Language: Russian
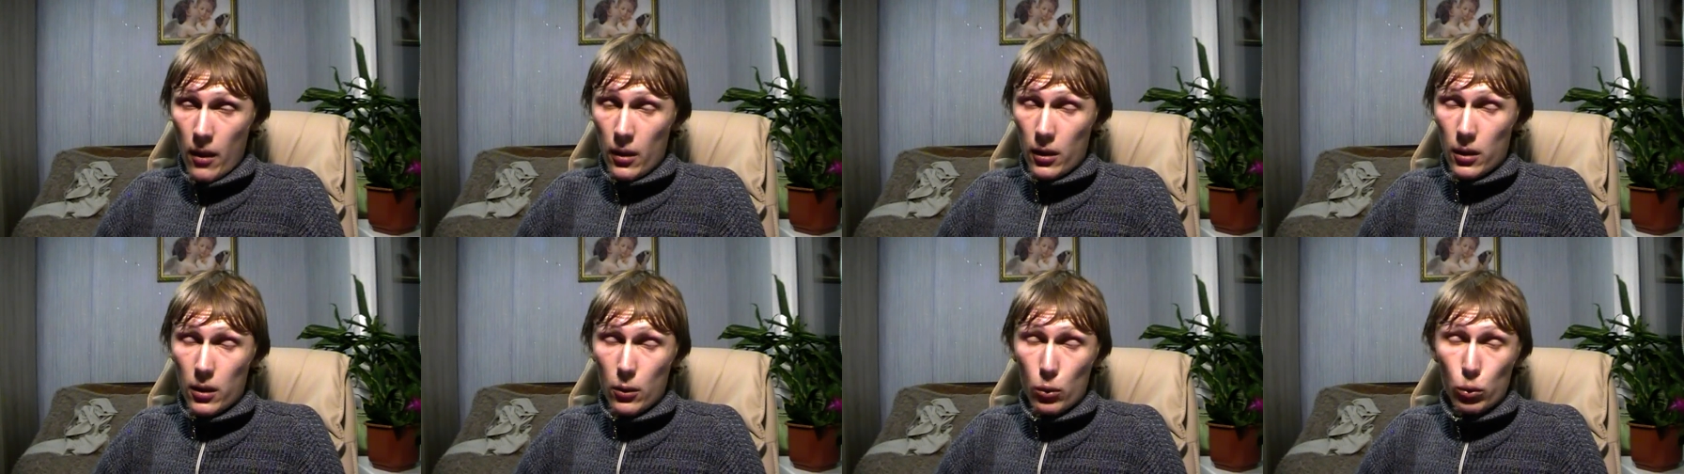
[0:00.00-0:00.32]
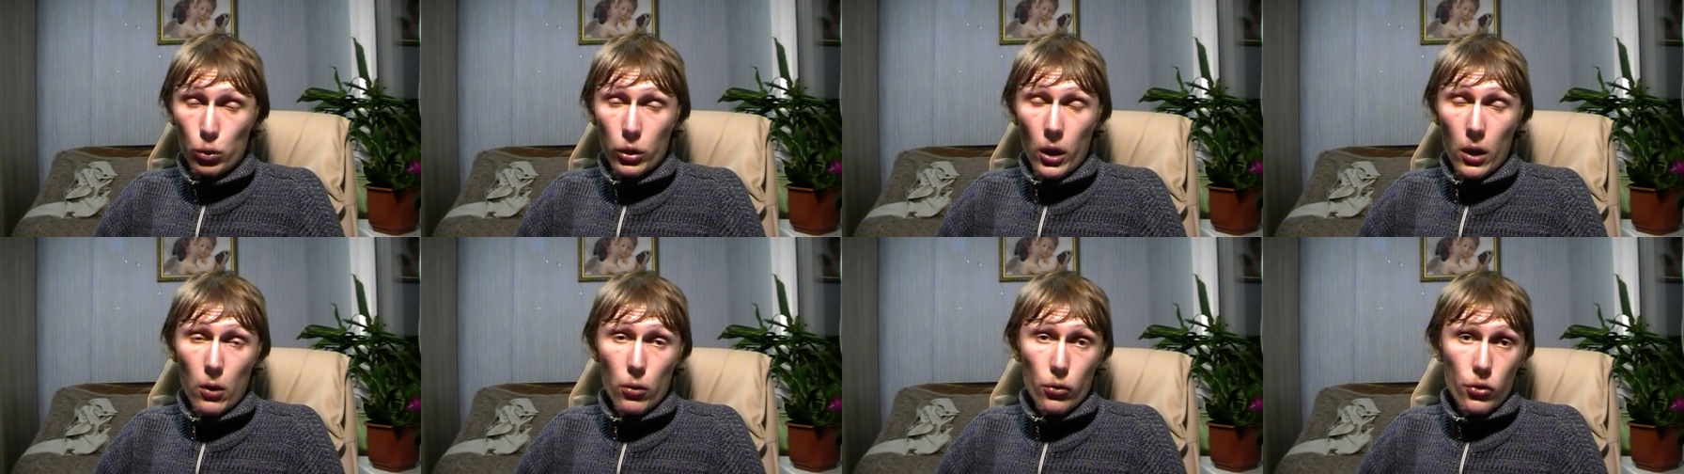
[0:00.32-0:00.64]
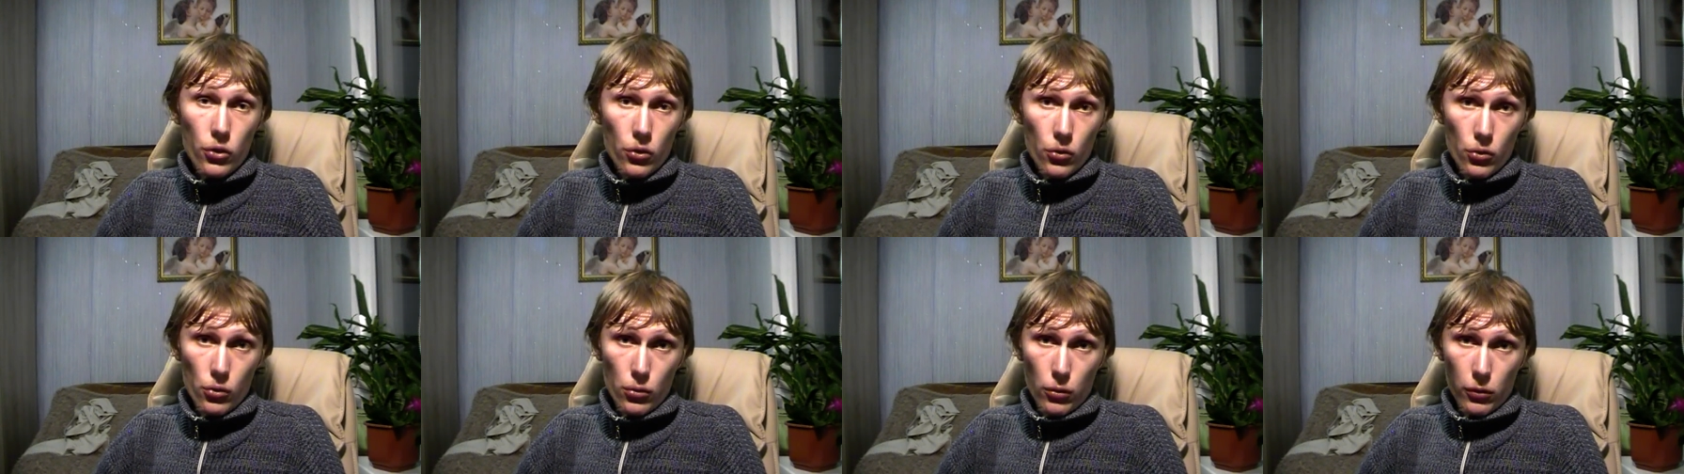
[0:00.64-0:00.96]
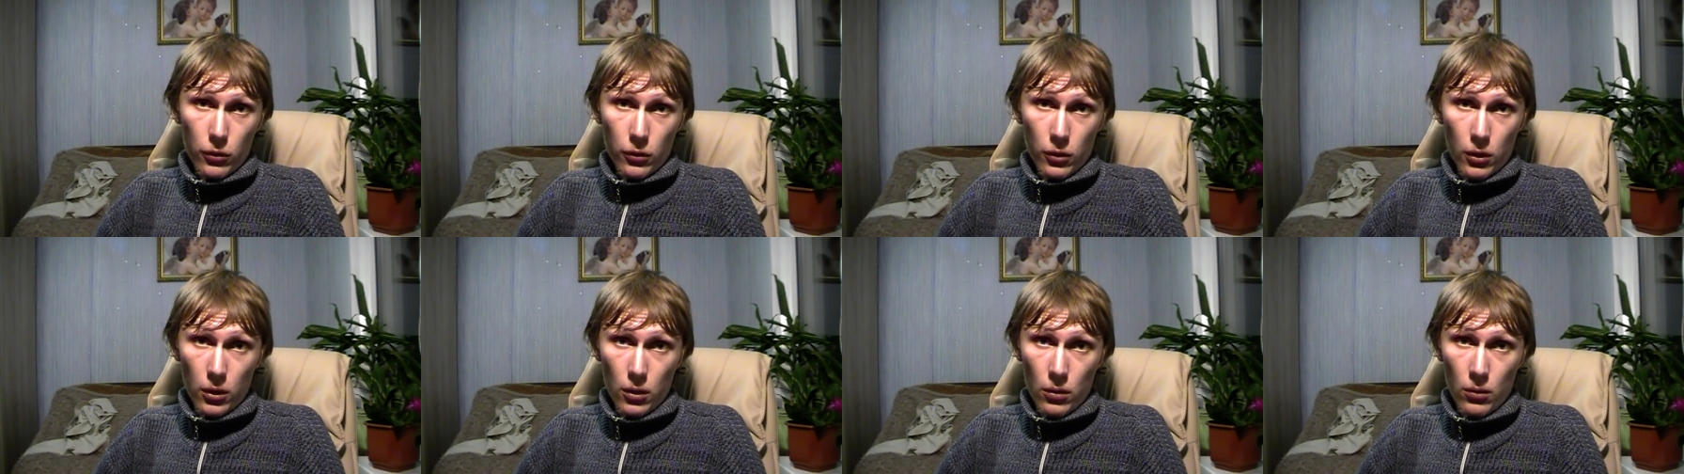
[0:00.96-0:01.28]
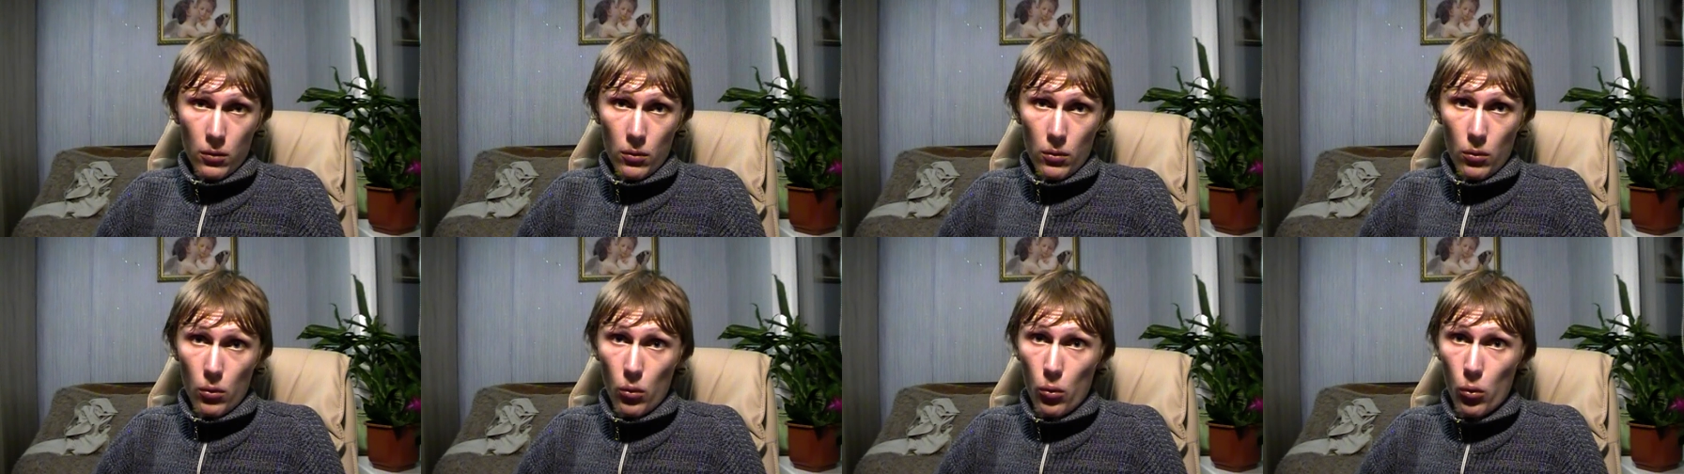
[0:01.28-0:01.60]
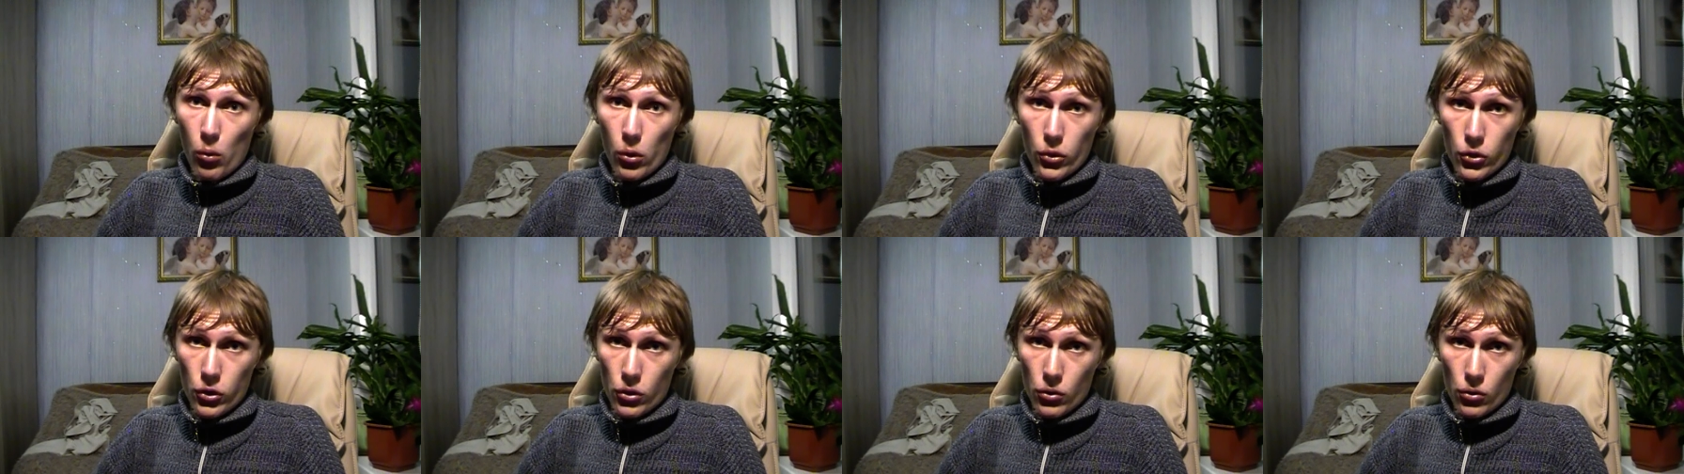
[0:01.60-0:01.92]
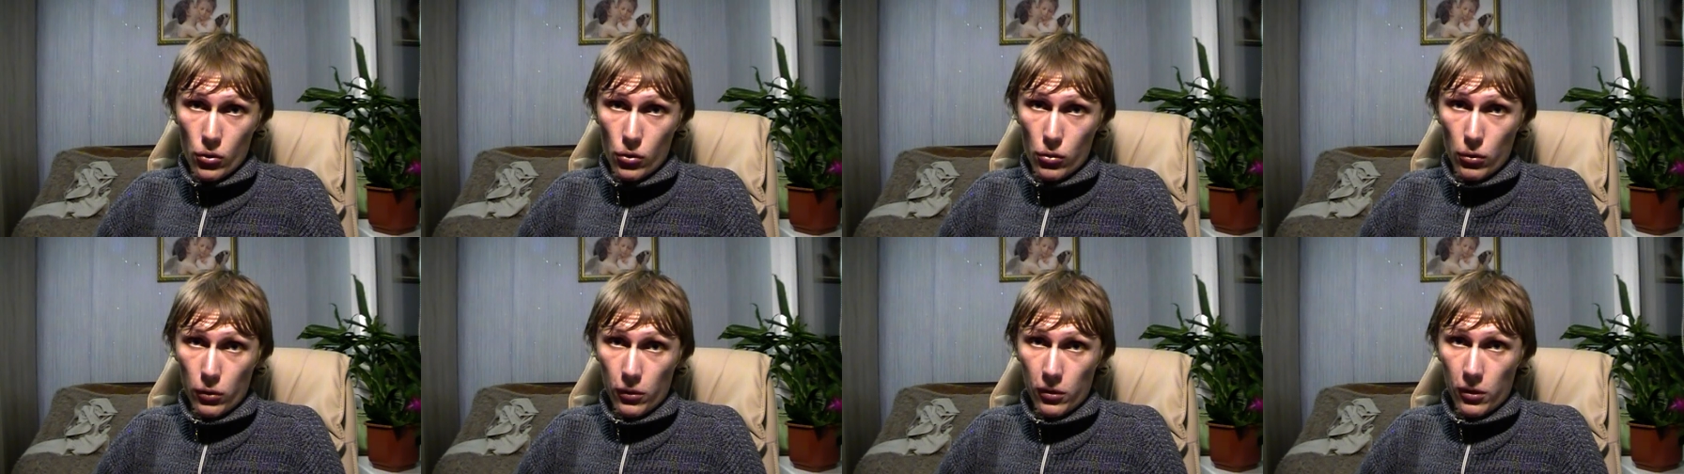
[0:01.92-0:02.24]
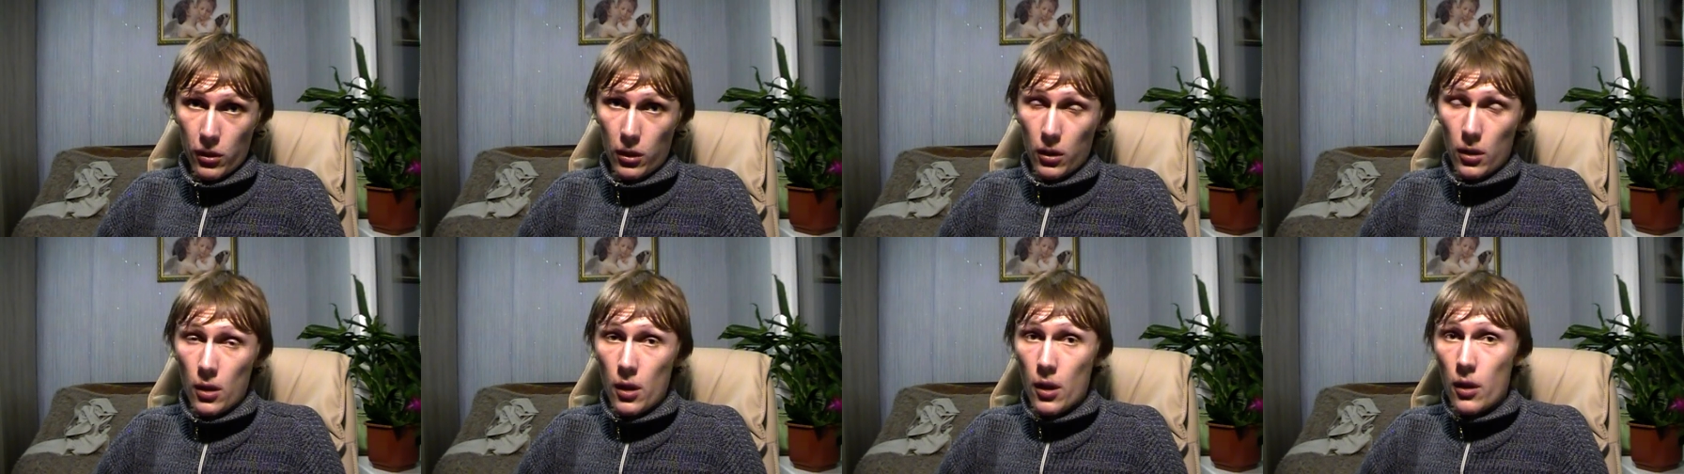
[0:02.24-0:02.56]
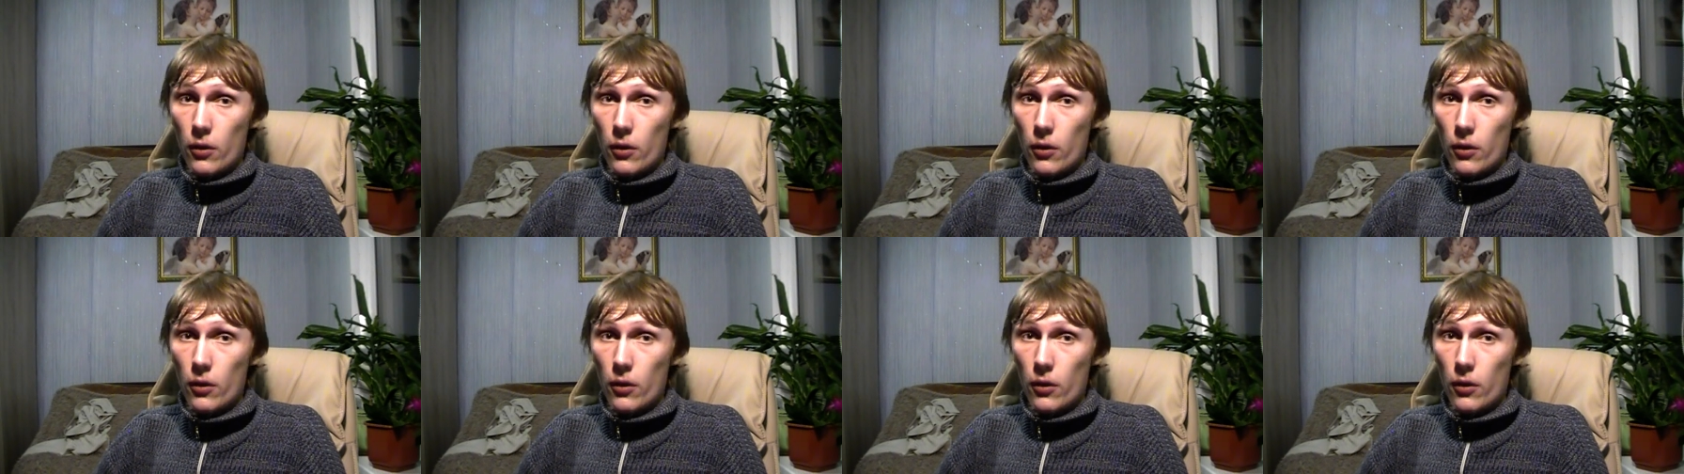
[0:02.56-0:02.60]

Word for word: И удар очень жесткий. Очень жесткий.